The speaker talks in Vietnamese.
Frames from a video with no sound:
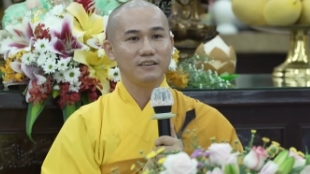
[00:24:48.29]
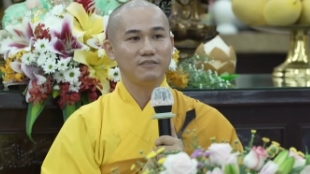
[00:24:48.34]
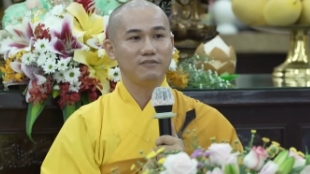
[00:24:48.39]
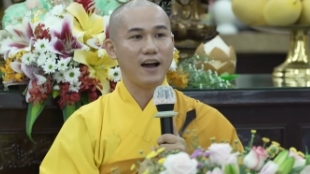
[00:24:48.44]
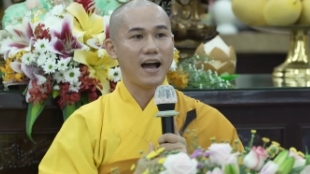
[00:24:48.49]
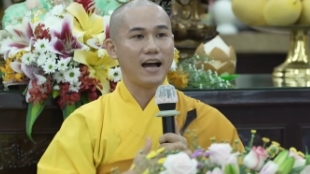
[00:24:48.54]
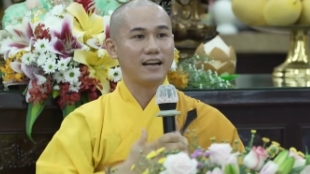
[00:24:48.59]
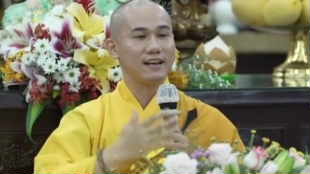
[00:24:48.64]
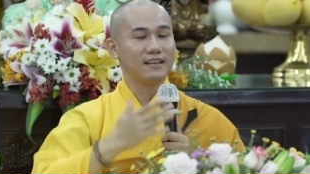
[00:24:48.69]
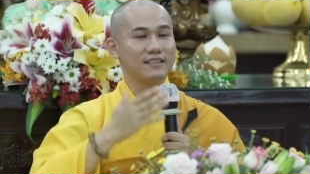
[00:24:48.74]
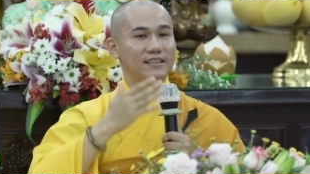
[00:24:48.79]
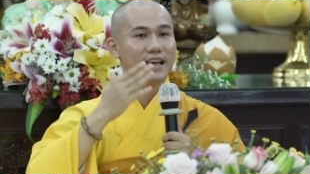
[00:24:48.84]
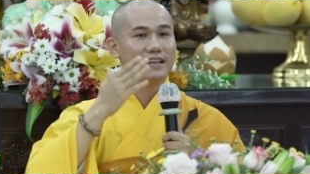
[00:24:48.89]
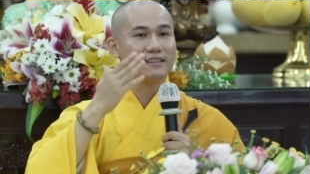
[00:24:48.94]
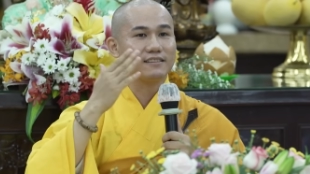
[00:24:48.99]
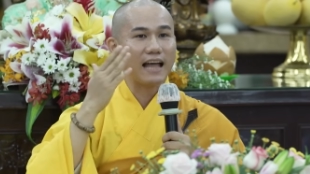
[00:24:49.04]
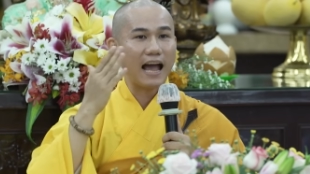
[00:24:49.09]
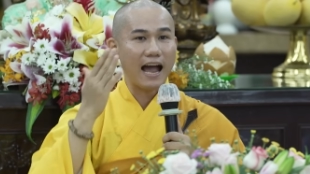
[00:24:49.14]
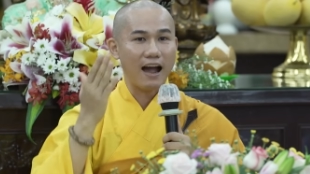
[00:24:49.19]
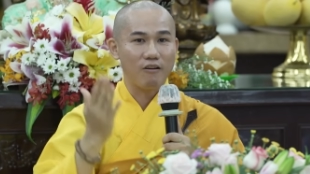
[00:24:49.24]
và nó sẽ
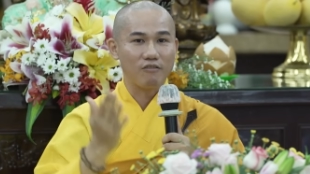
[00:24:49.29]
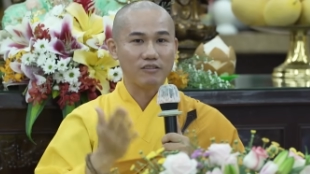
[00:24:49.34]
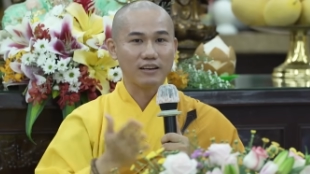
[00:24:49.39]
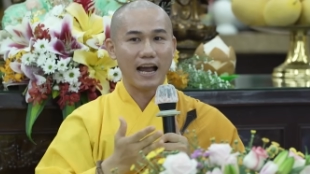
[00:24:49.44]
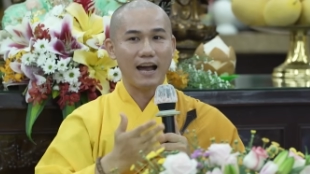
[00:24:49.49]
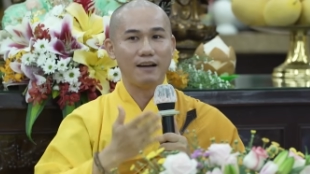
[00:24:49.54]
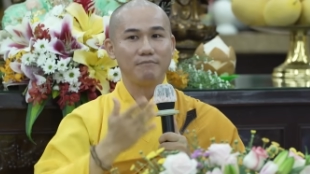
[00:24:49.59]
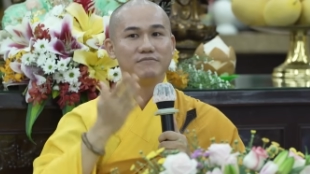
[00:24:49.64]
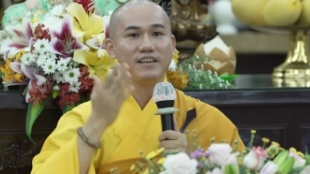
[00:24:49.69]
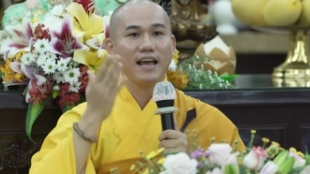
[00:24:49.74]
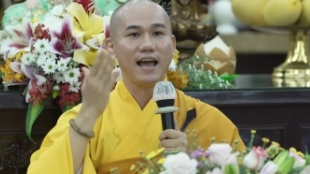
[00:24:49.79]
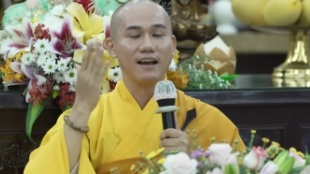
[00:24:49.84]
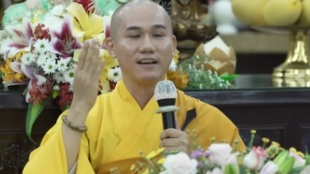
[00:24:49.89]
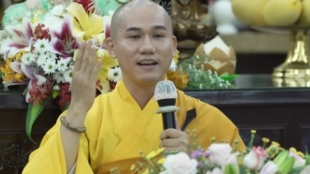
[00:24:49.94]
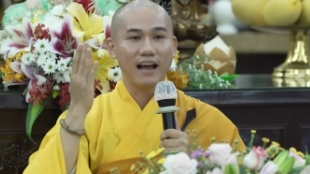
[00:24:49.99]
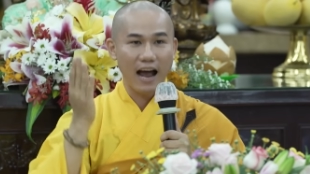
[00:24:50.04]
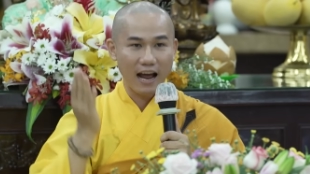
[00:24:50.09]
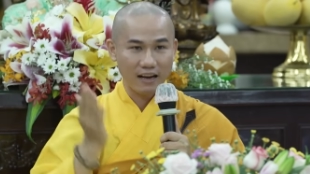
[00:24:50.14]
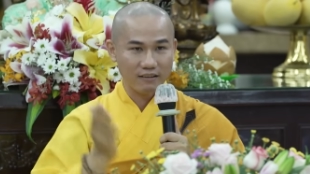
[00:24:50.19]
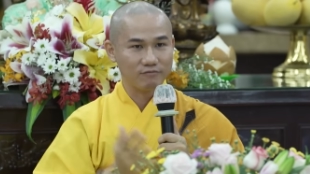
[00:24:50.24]
tạo cảm giác
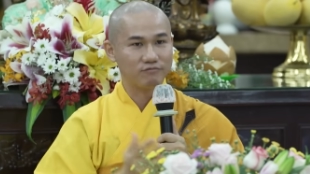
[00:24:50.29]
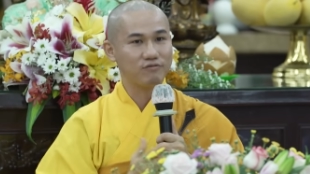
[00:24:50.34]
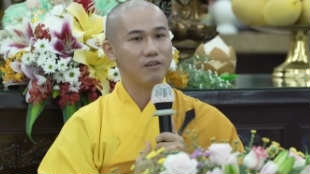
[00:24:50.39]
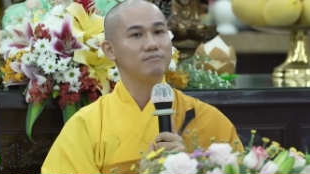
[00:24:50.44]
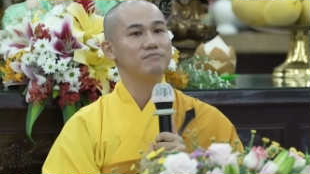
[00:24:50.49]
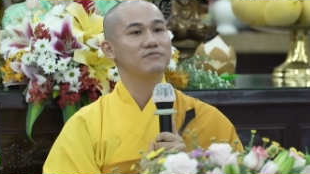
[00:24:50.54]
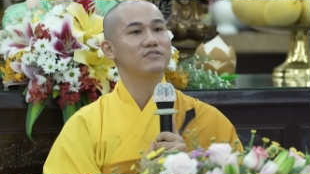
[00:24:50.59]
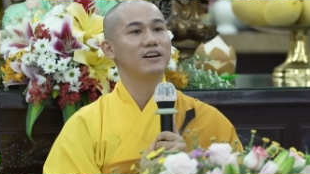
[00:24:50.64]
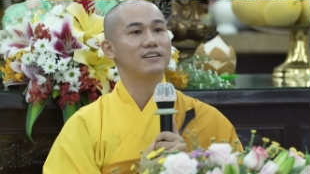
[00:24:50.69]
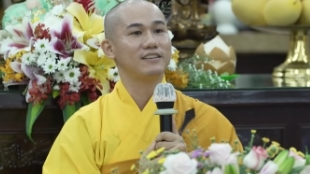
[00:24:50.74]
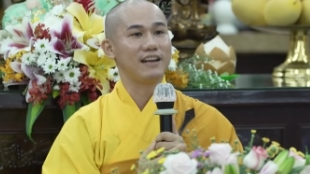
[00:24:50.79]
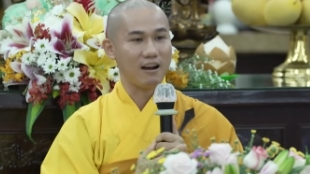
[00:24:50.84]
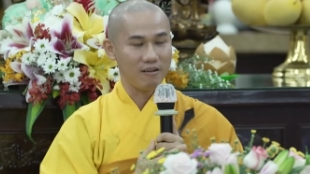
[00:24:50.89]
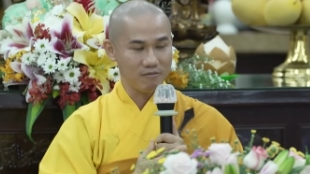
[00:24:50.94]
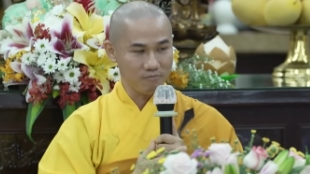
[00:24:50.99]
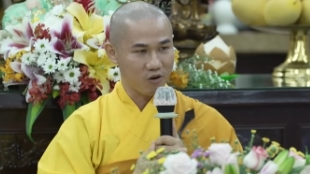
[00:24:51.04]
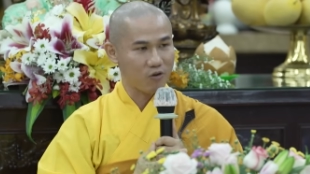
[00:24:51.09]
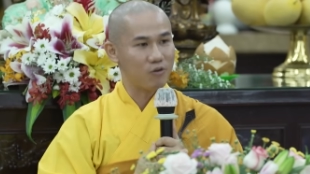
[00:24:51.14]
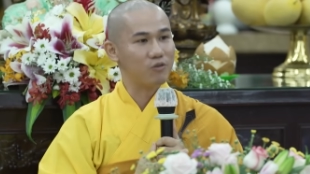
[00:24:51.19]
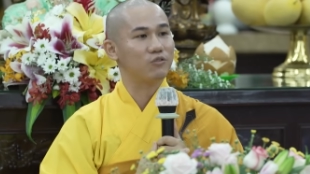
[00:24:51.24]
hạnh phúc cho
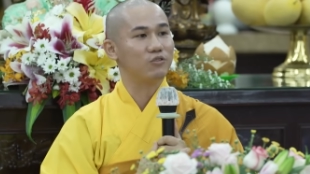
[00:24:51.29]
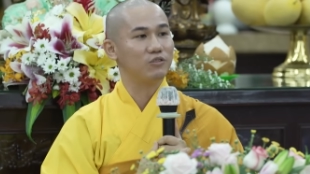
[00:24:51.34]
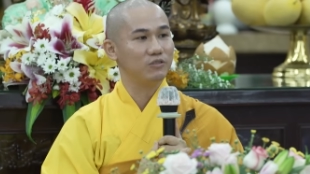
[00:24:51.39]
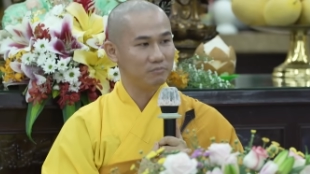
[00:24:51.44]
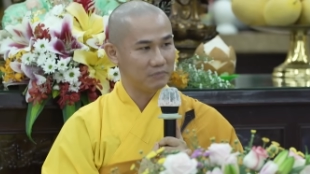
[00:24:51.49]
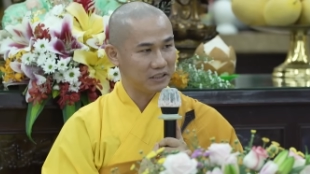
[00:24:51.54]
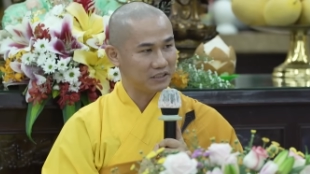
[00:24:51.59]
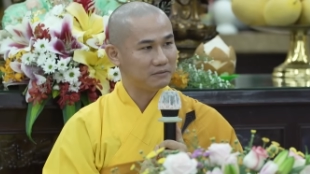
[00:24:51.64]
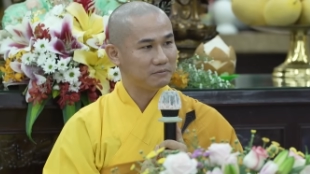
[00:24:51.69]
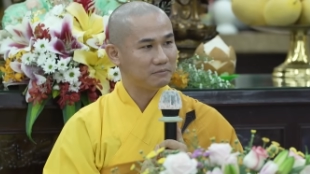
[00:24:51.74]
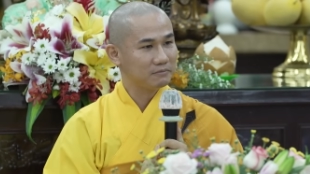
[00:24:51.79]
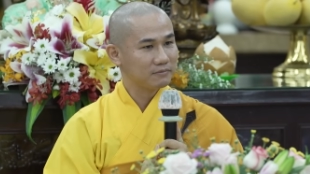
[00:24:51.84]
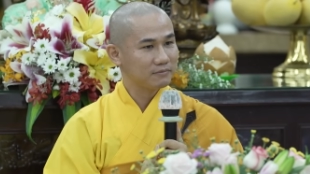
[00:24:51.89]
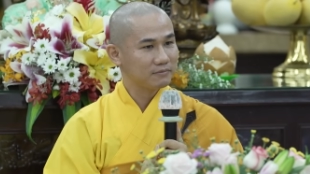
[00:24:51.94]
não bộ của mình.